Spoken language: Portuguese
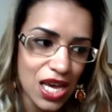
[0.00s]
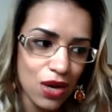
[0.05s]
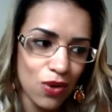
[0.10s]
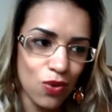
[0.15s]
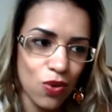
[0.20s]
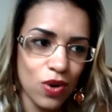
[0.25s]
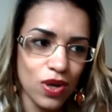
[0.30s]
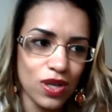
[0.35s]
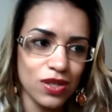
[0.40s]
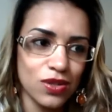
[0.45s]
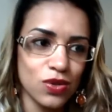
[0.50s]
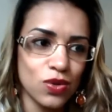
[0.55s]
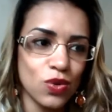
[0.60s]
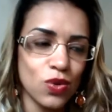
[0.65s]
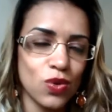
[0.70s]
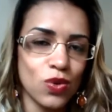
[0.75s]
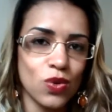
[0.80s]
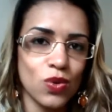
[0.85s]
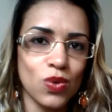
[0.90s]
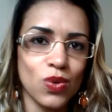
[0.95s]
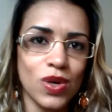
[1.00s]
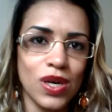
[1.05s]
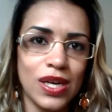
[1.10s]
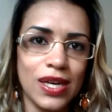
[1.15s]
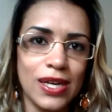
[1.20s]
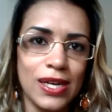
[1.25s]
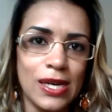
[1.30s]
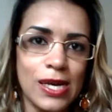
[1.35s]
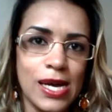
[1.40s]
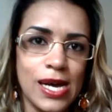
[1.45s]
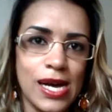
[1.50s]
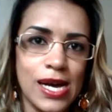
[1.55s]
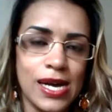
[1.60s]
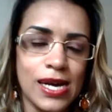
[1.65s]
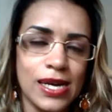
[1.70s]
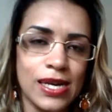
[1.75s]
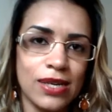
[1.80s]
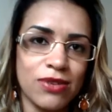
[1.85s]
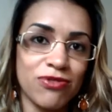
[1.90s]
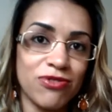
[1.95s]
Quando
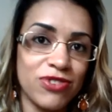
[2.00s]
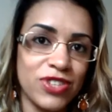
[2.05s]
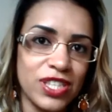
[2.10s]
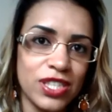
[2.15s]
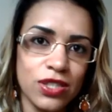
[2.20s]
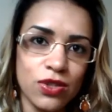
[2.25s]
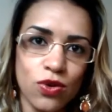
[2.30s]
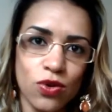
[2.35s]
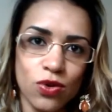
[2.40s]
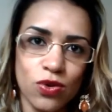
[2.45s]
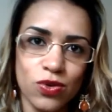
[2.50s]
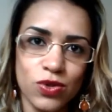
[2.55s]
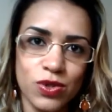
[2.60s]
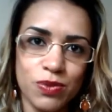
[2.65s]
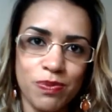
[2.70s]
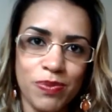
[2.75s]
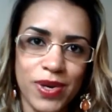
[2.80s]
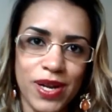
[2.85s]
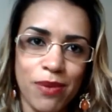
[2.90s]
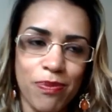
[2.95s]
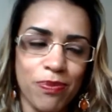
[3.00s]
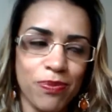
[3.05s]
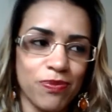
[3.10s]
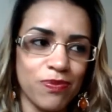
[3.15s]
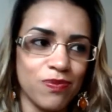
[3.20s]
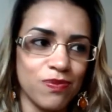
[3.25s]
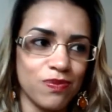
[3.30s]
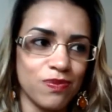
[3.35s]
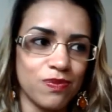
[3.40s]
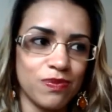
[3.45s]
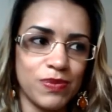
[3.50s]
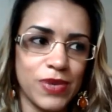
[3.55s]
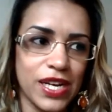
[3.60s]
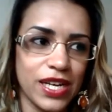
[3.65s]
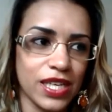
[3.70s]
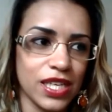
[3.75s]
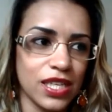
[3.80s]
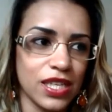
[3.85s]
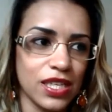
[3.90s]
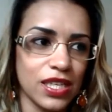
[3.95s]
há vínculos para
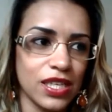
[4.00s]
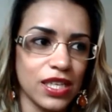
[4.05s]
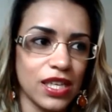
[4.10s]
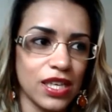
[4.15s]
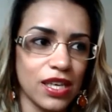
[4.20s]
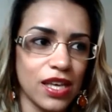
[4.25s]
que,